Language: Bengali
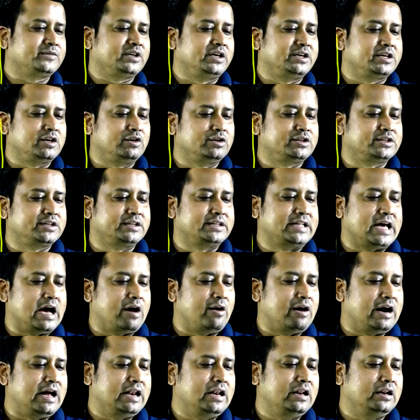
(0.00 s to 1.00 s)
এটা হচ্ছে
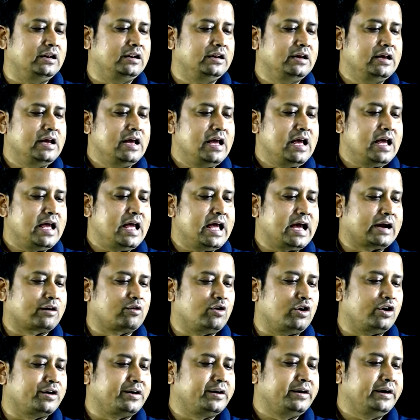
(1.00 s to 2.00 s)
দেওয়াল
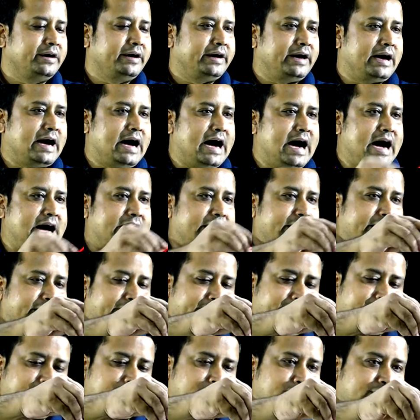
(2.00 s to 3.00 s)
এখন আর
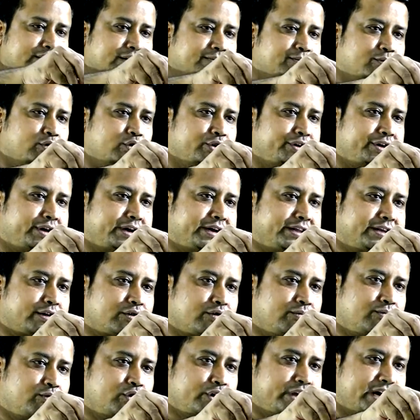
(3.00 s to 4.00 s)
এটা হচ্ছে মই
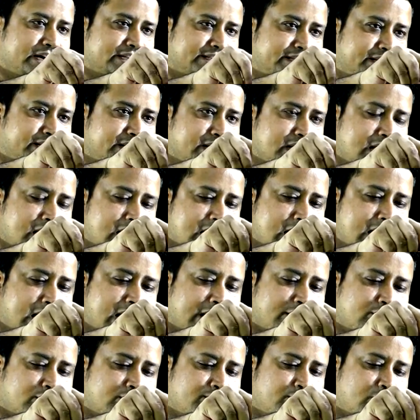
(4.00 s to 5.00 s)
এরকম মই আছে
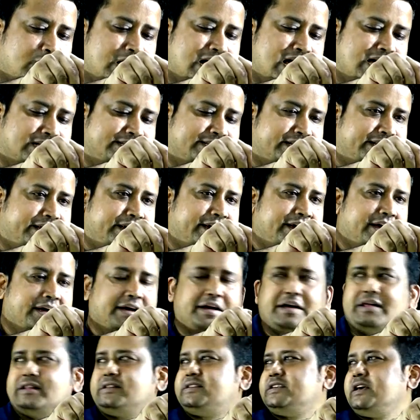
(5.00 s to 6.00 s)
এখন বলা আছে
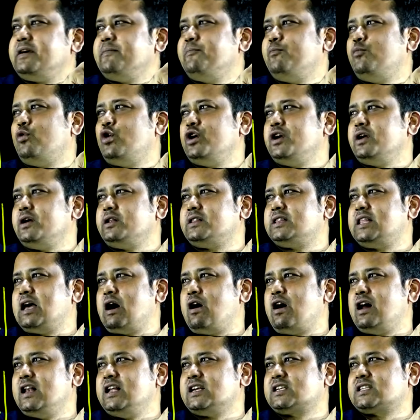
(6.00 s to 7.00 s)
যে মই
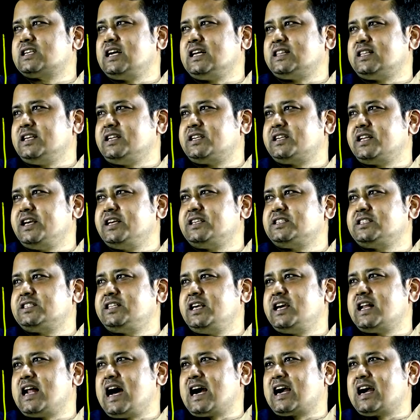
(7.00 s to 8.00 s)
দেওয়ালের সাথে ঠেস
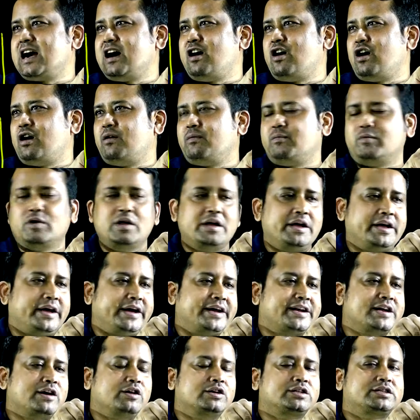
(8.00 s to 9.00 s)
দিয়ে রাখা
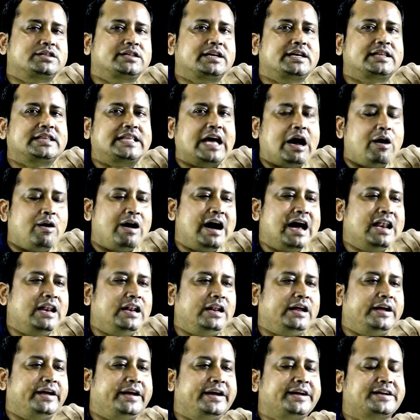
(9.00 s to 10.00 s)
এটা হচ্ছে দেওয়াল
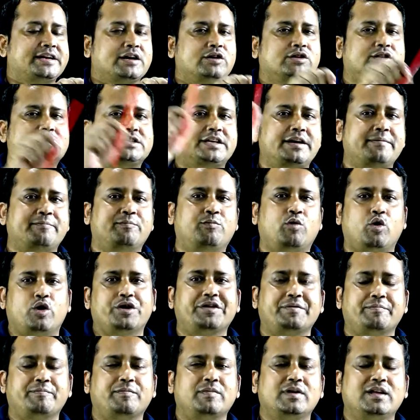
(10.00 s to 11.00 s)
এটা হচ্ছে মই
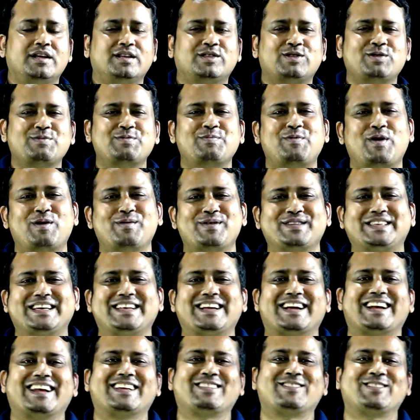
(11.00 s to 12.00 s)
তুমি বলবা যে
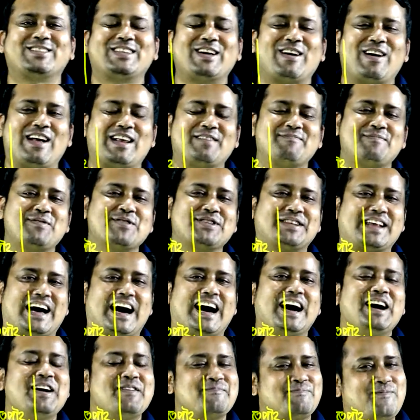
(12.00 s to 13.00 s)
এটা তো দেওয়াল মই না
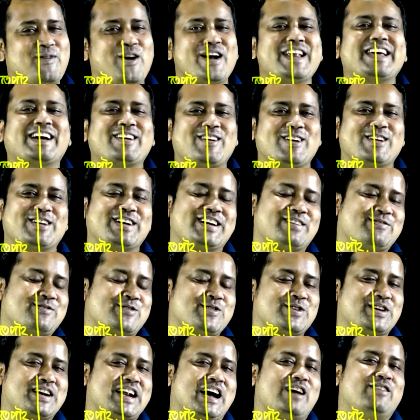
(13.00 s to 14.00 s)
মনে করে
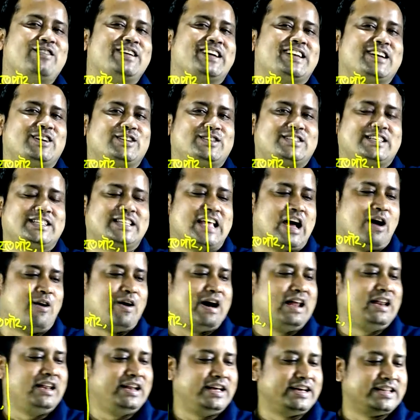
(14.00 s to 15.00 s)
করে নাও এটা হচ্ছে
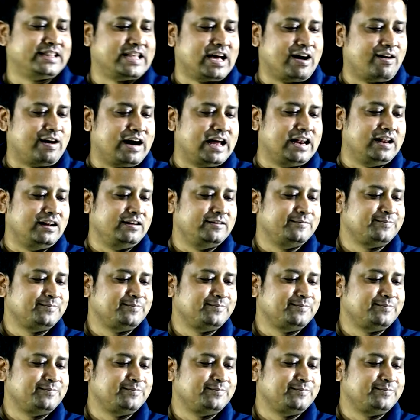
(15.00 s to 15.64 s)
দেওয়াল এই দেওয়াল